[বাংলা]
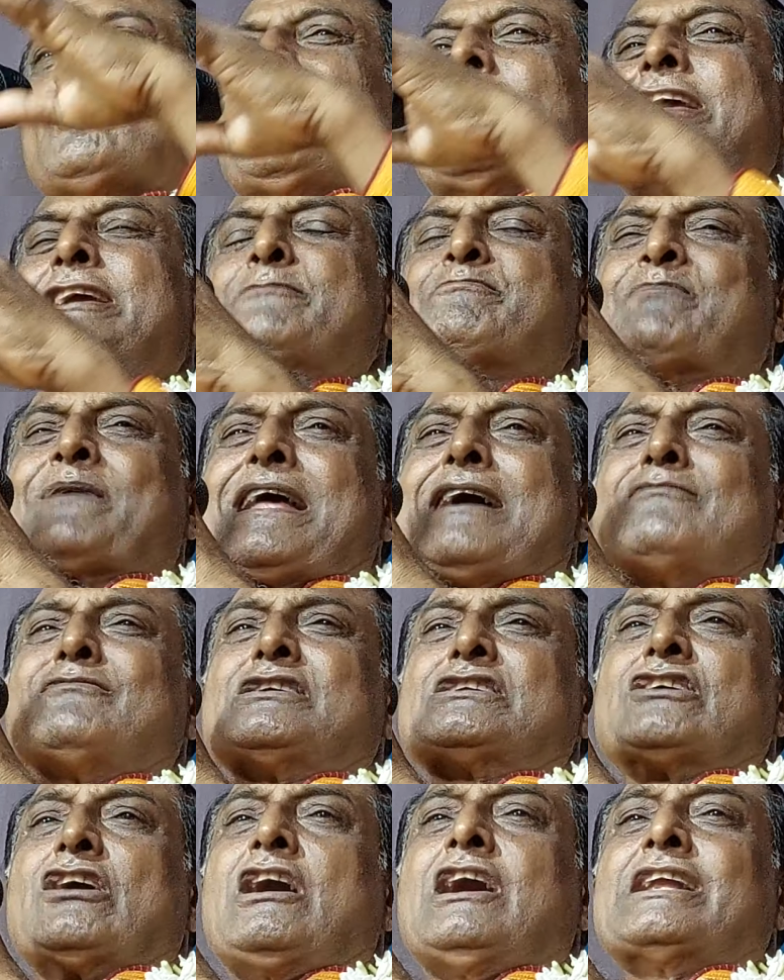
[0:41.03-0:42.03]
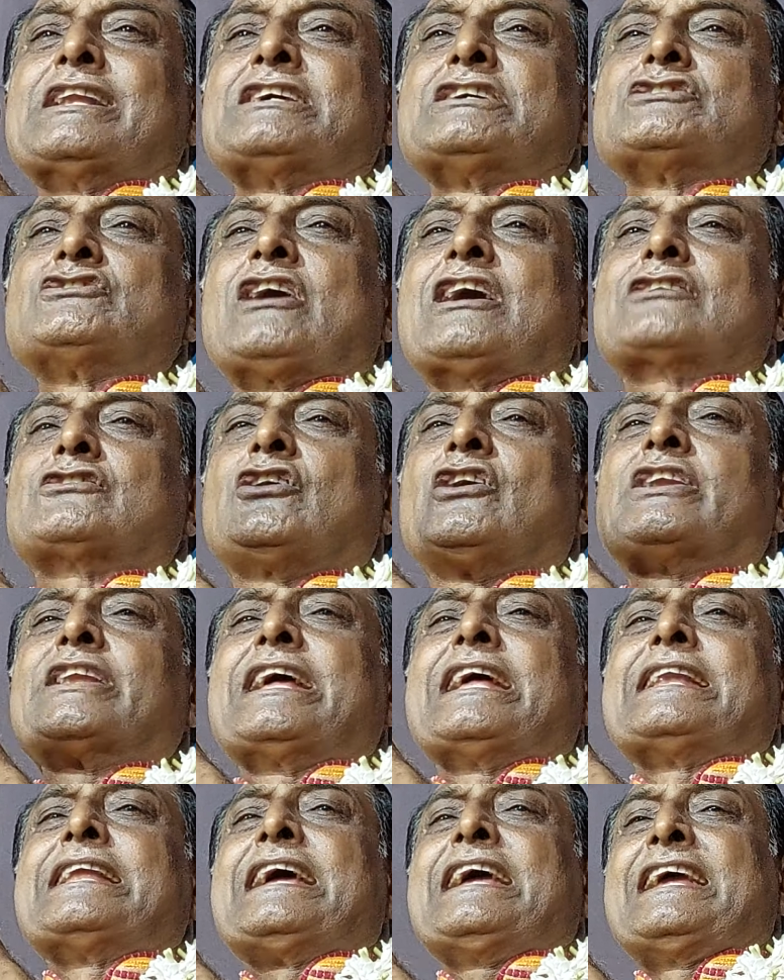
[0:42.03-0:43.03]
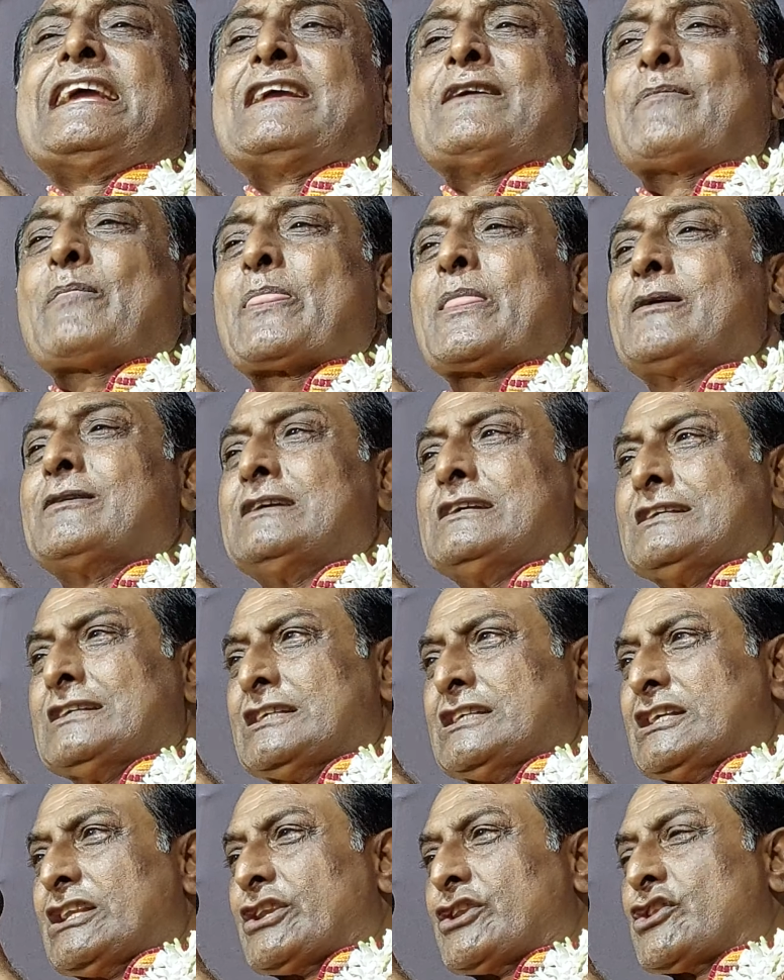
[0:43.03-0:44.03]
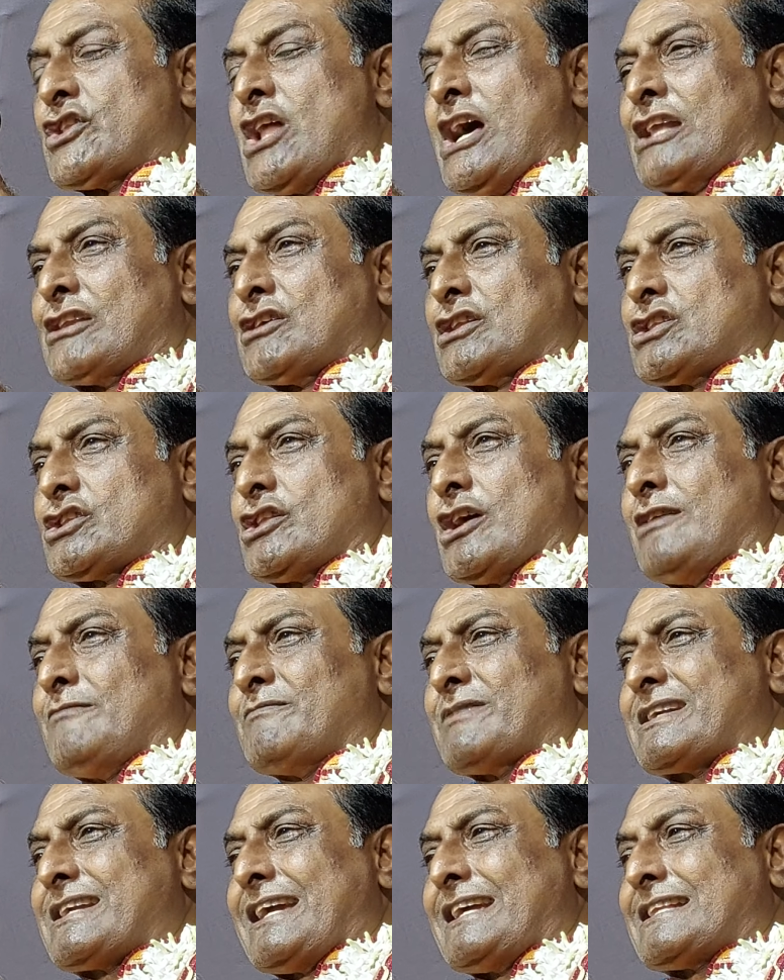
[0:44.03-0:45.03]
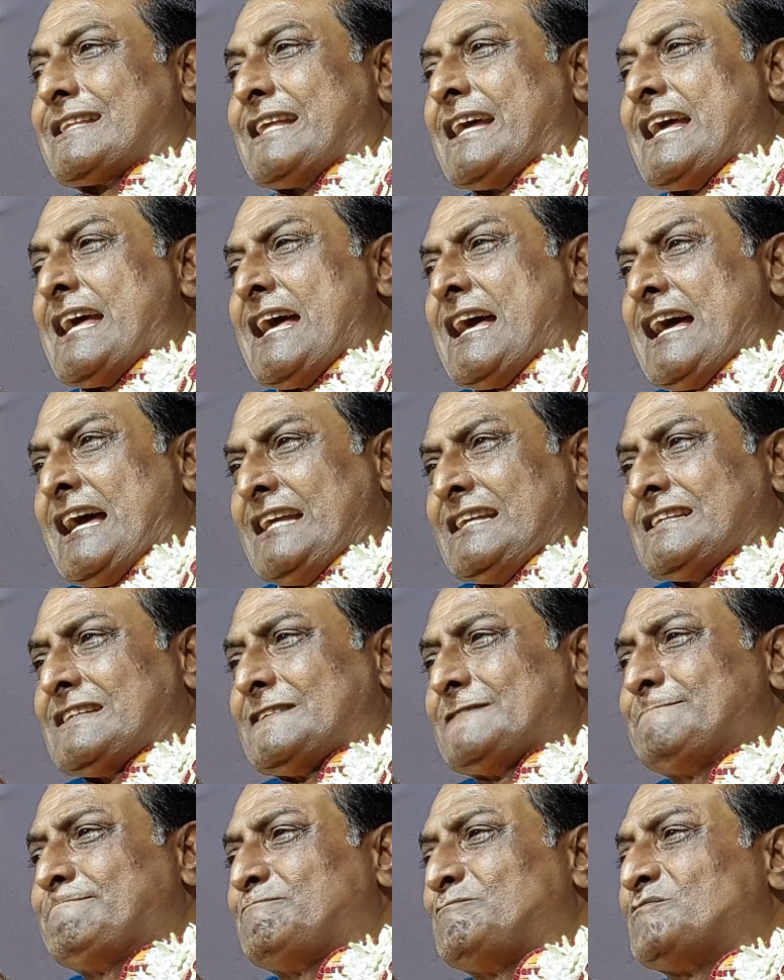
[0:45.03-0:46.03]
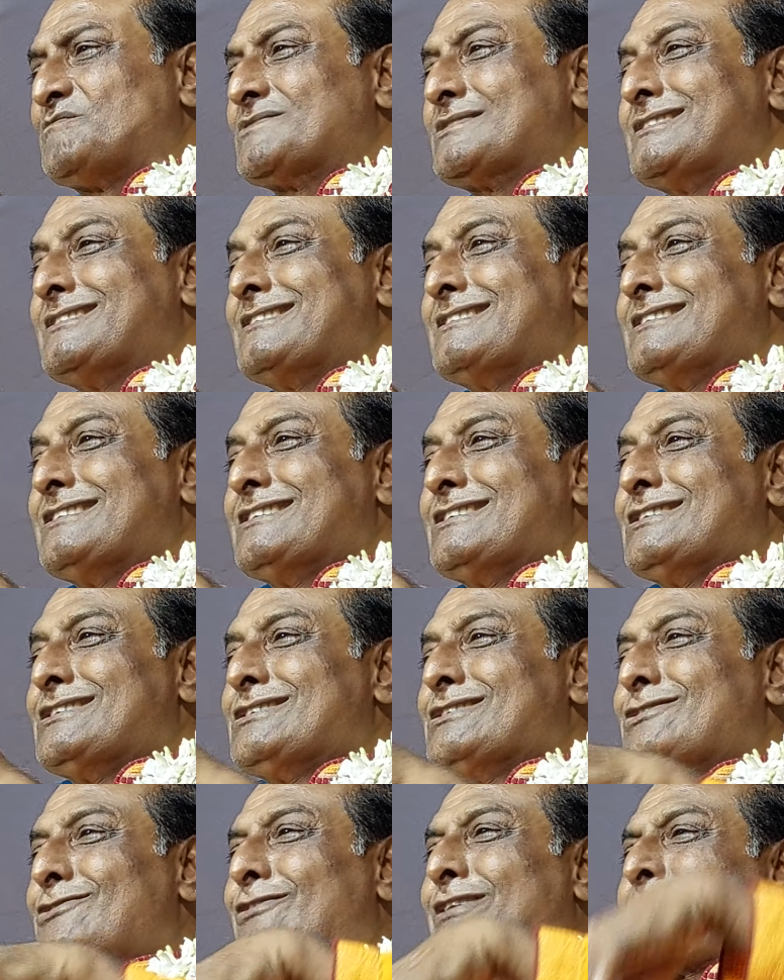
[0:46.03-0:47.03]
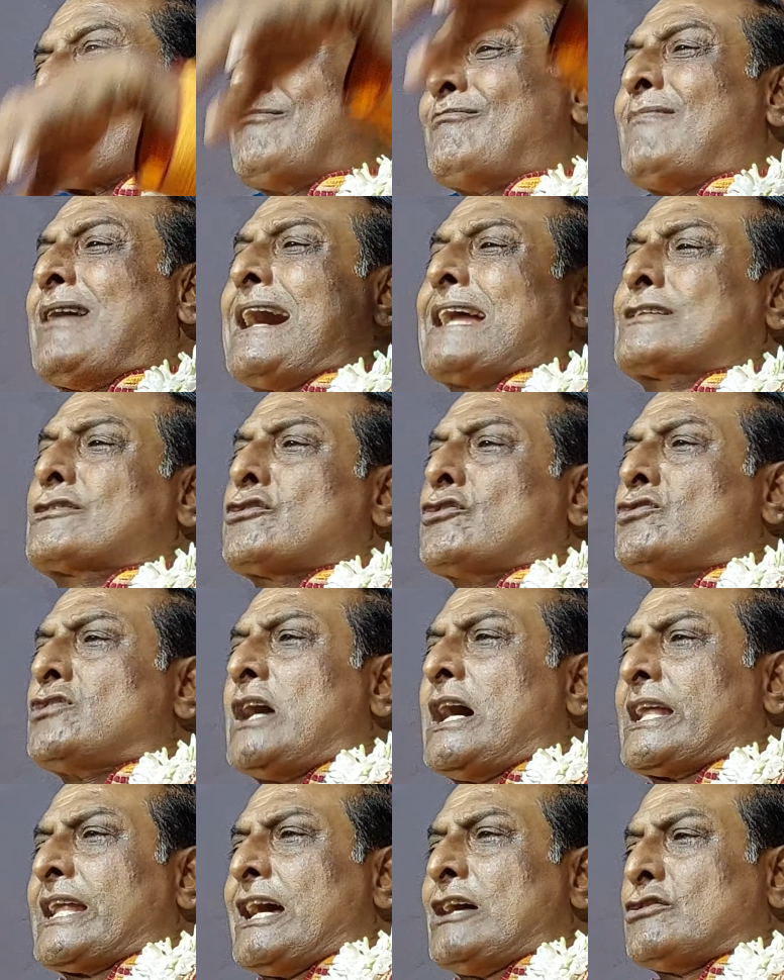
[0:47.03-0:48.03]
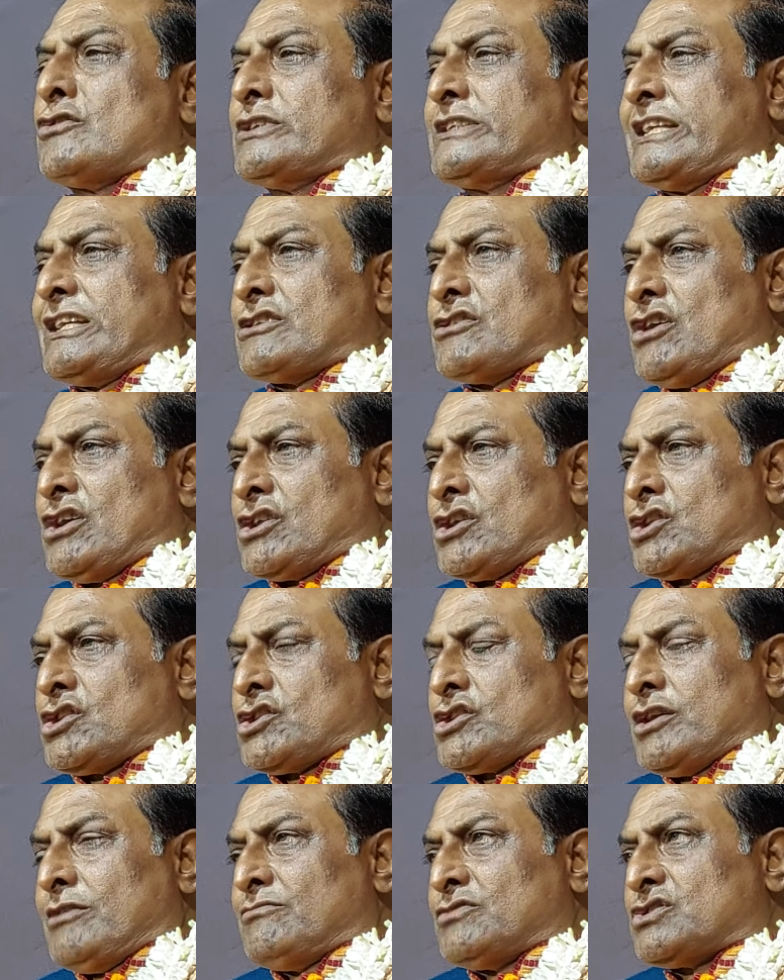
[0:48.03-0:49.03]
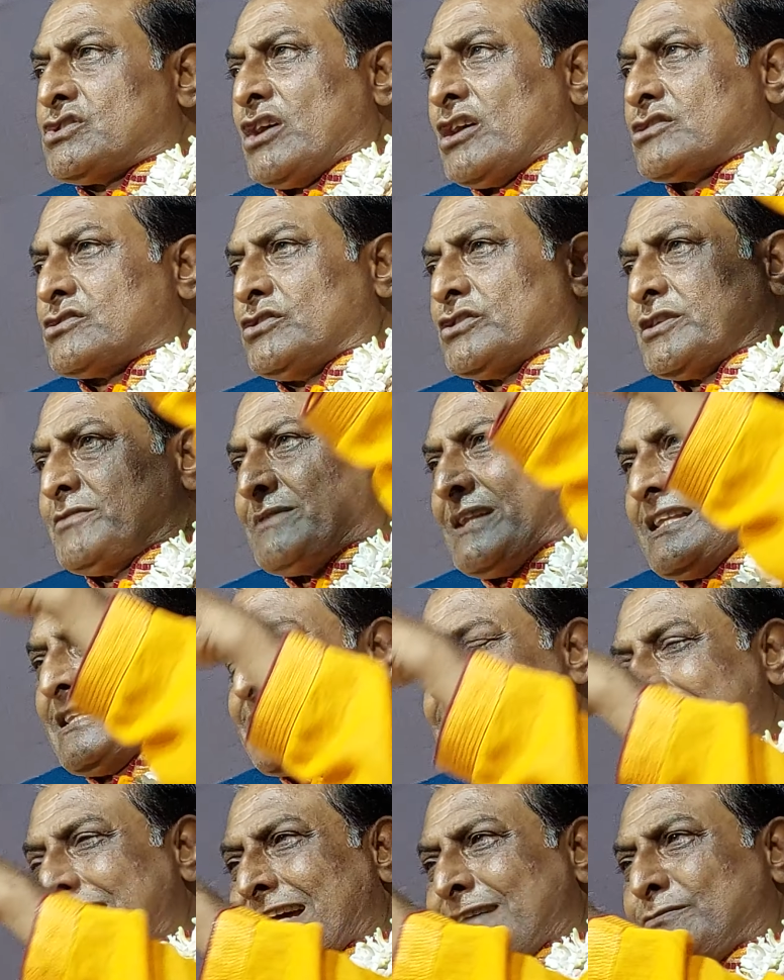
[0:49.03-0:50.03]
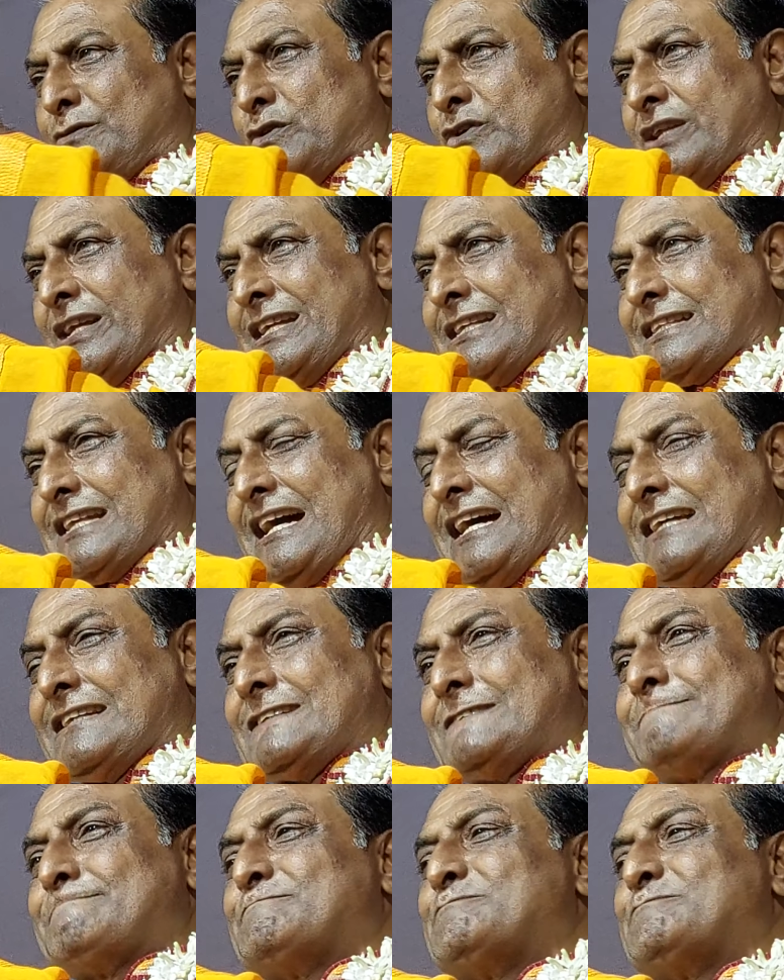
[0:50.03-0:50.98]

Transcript: ওই প্রেম ধনে যখন এনে নরোত্তমকে দেয় ওরে মাতোয়ারা হয়ে নরোত্তম তখন বৃন্দাবনে ধারে